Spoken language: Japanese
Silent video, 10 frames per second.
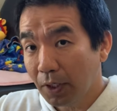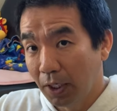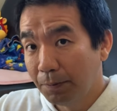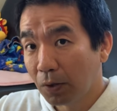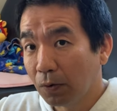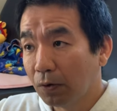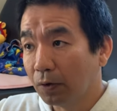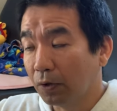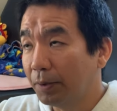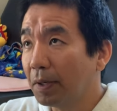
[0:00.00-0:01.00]
今こ
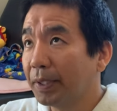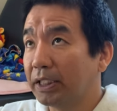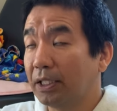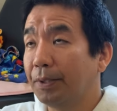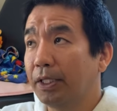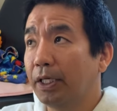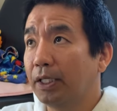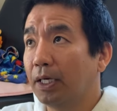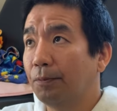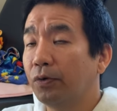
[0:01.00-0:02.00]
こ、今まで喋ってき
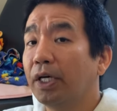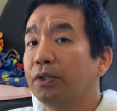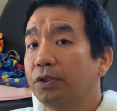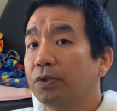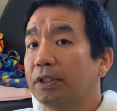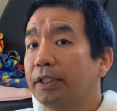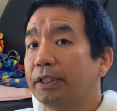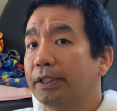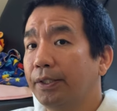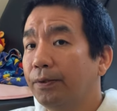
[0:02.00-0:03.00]
た問題の一つなんで
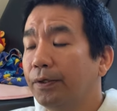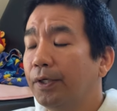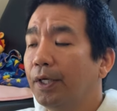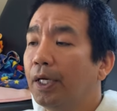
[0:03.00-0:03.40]
すけど、